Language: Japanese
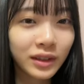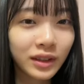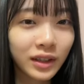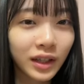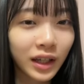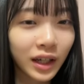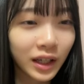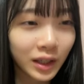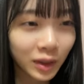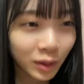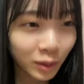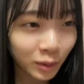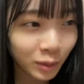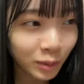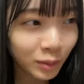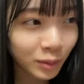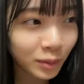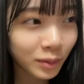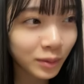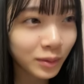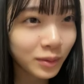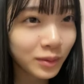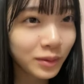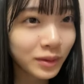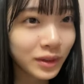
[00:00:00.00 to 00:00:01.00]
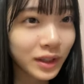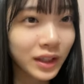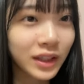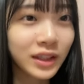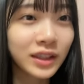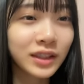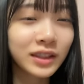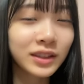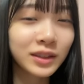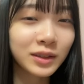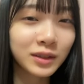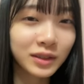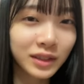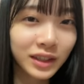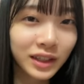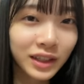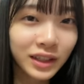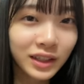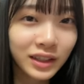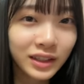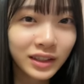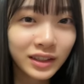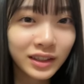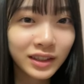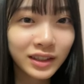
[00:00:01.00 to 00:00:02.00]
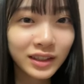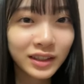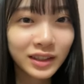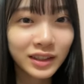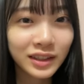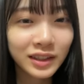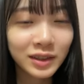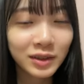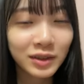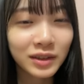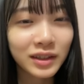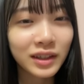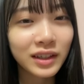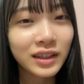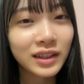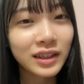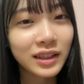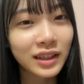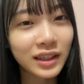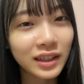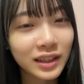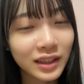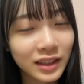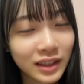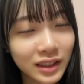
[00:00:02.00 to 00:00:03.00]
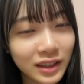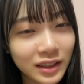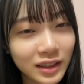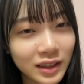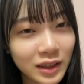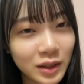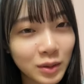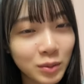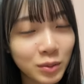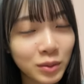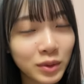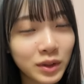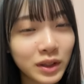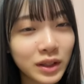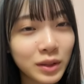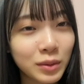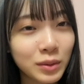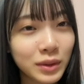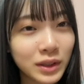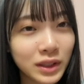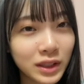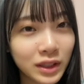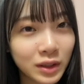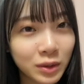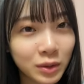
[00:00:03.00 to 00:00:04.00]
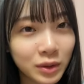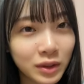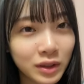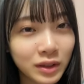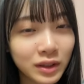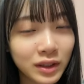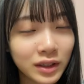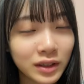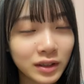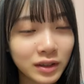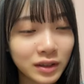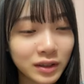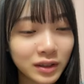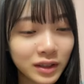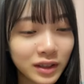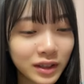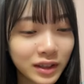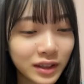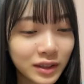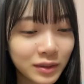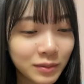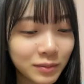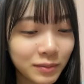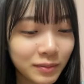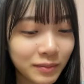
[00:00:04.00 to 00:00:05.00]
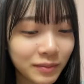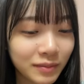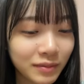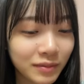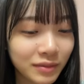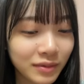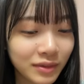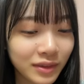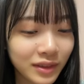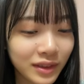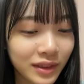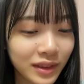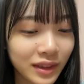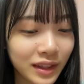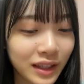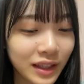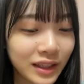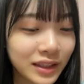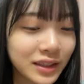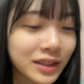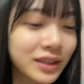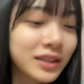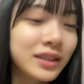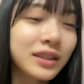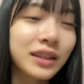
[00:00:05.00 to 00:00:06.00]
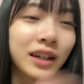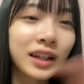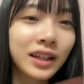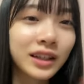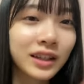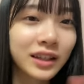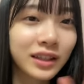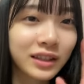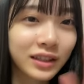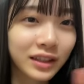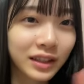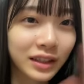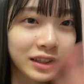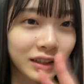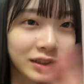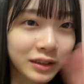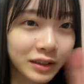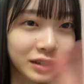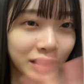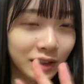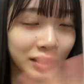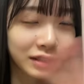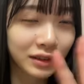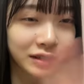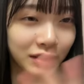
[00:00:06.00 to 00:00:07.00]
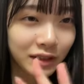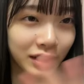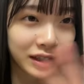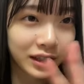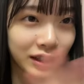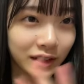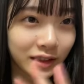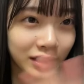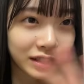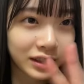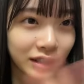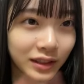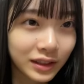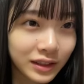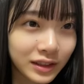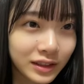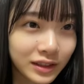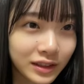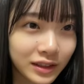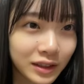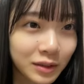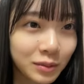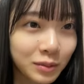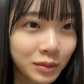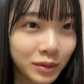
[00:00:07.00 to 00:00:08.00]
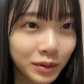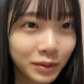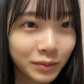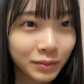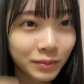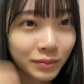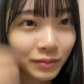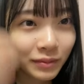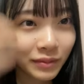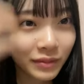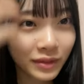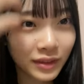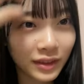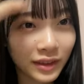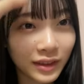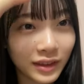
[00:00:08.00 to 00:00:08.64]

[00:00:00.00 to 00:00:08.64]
はよう」なんですよね分かんないなって思ってました保育園の時いやちょっと合ってるかどうかは分かんないですでも「